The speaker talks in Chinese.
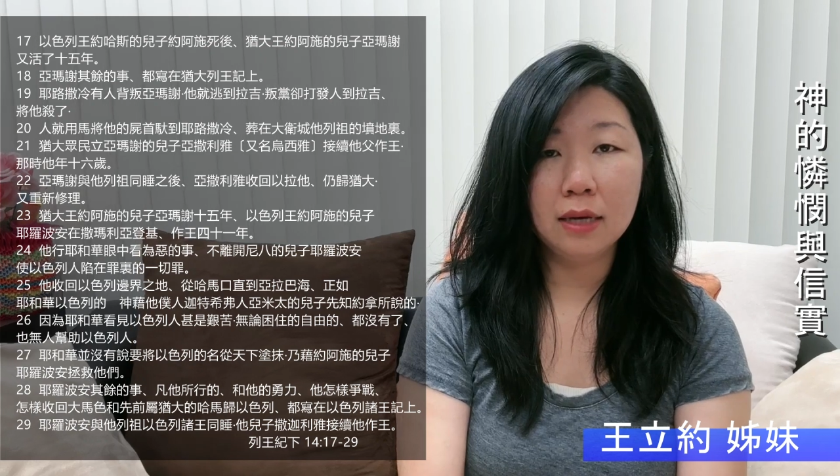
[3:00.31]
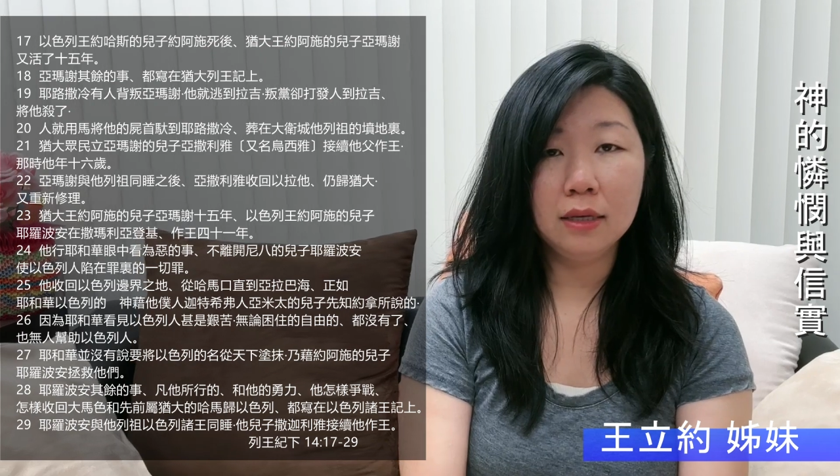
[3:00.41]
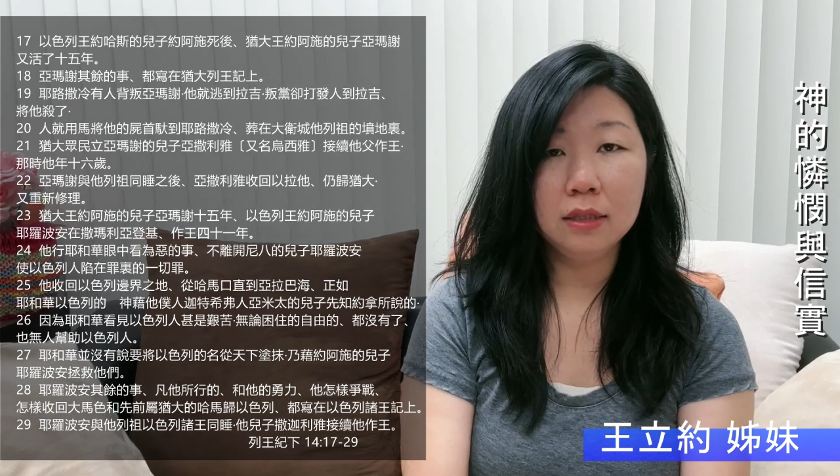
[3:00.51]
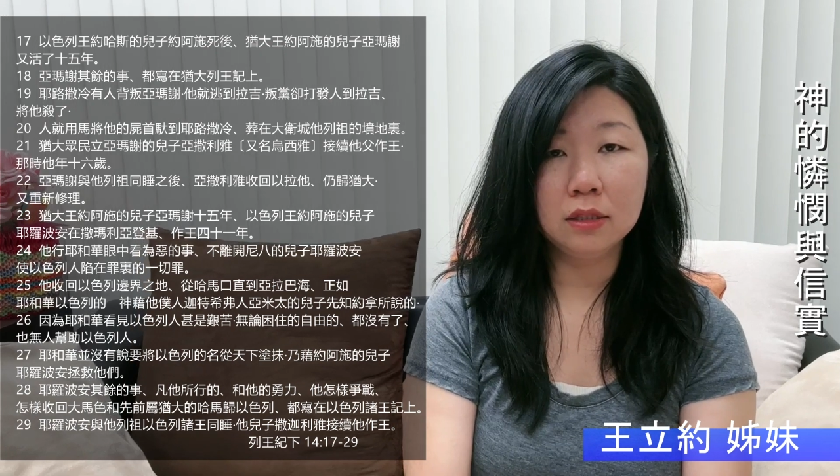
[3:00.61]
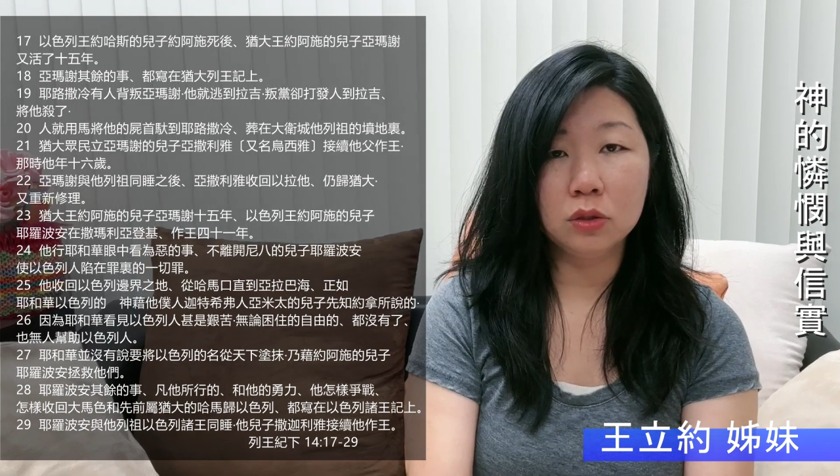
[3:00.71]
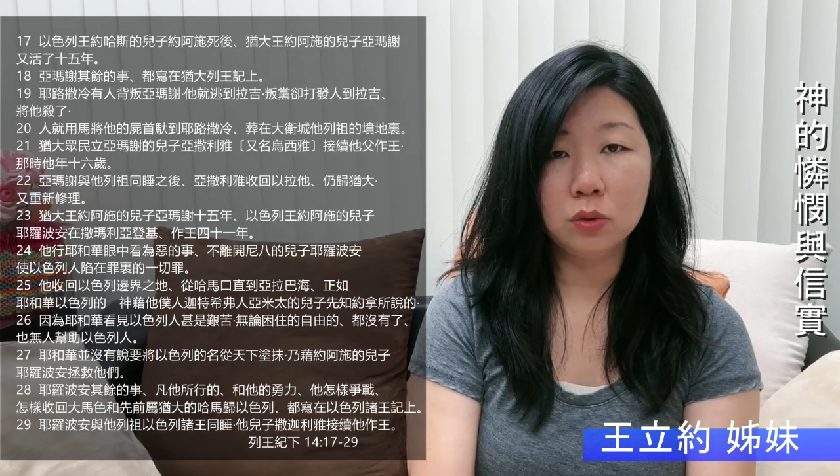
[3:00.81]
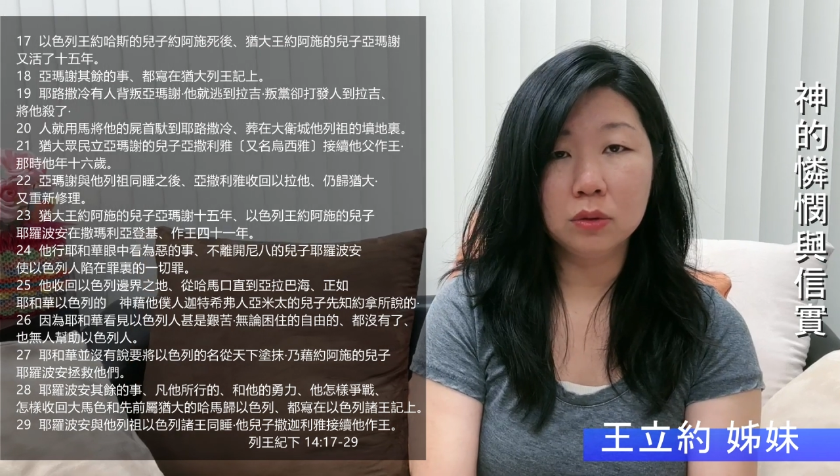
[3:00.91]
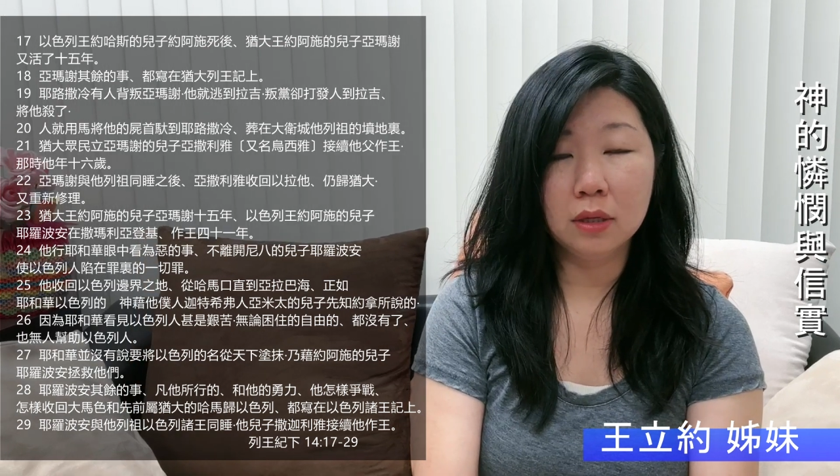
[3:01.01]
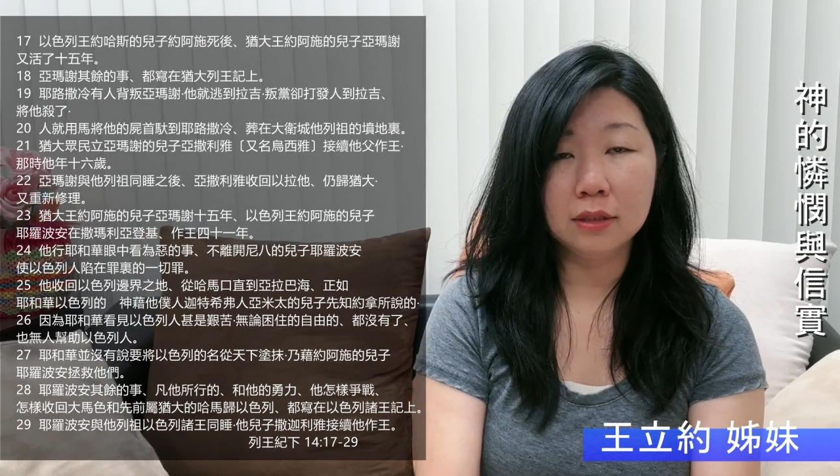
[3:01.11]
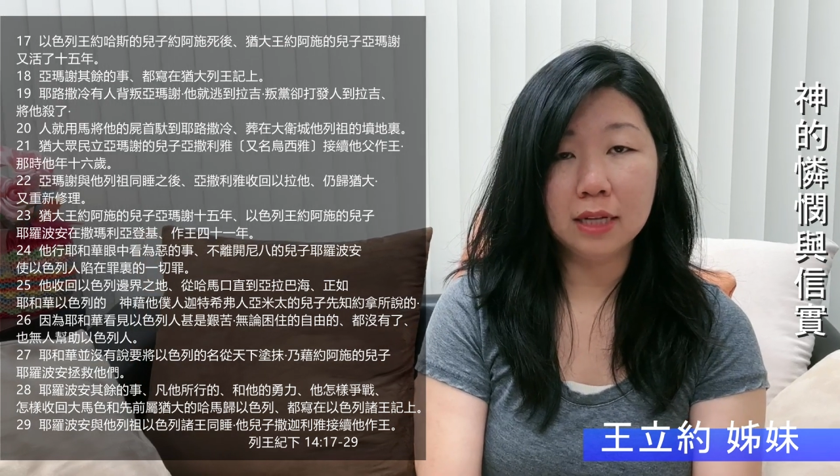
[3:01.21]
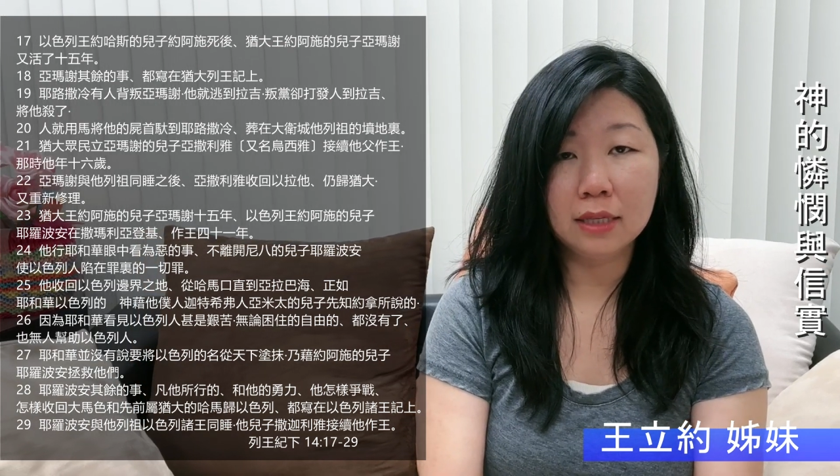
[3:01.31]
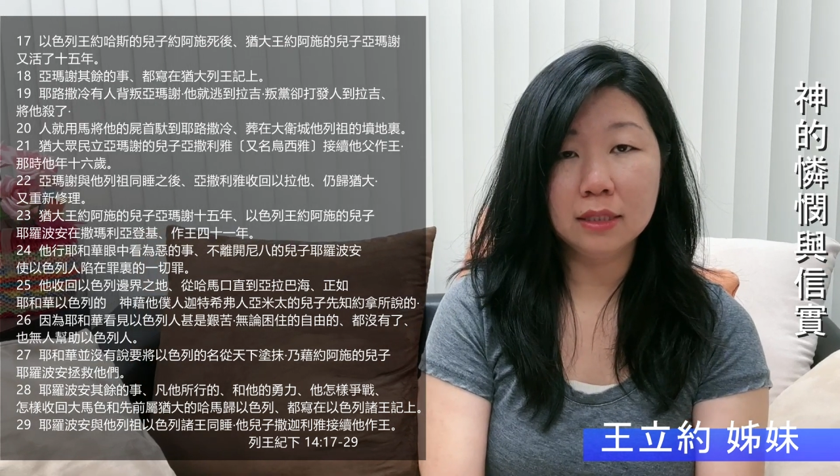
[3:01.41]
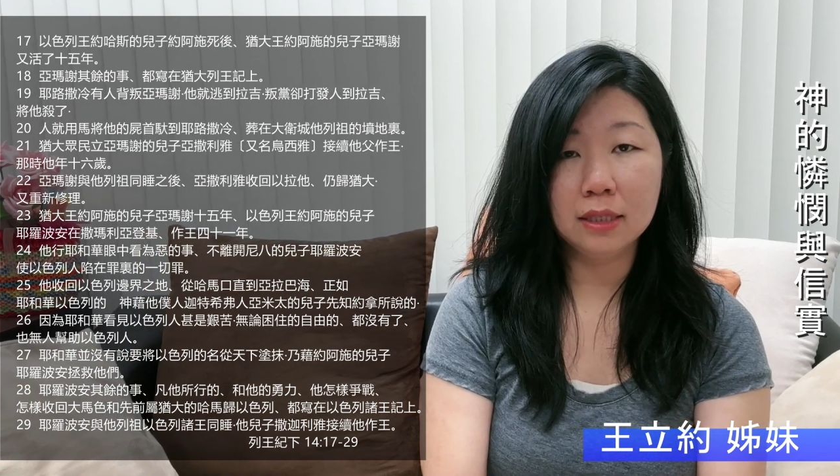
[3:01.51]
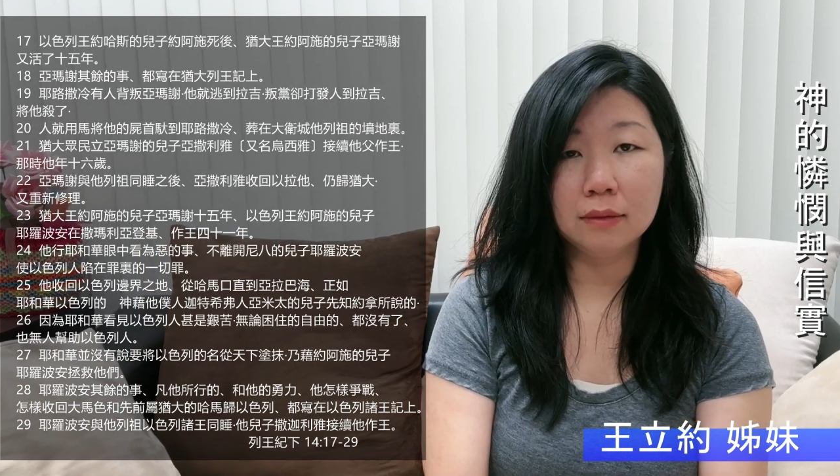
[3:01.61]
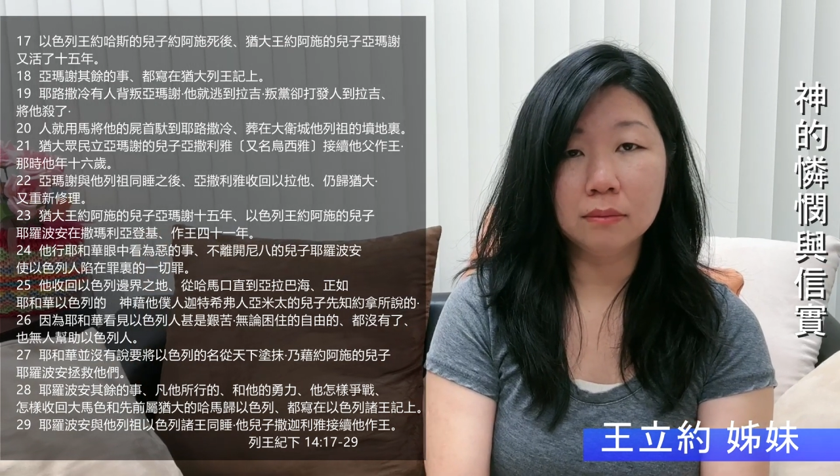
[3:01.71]
历史中的彰
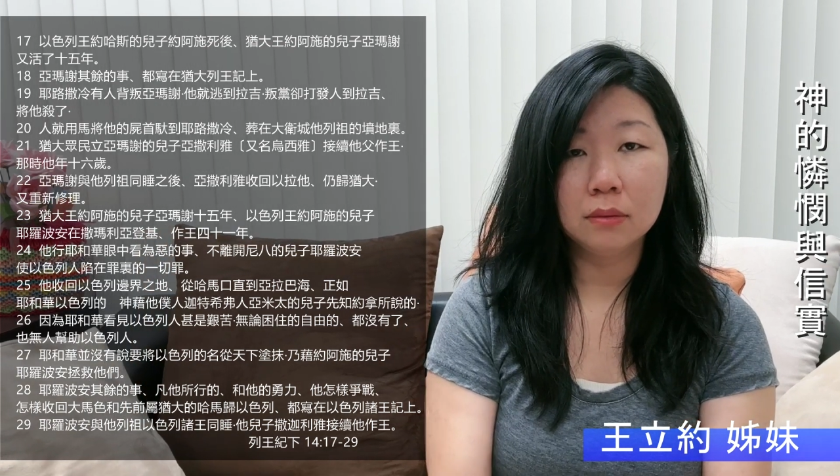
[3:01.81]
显。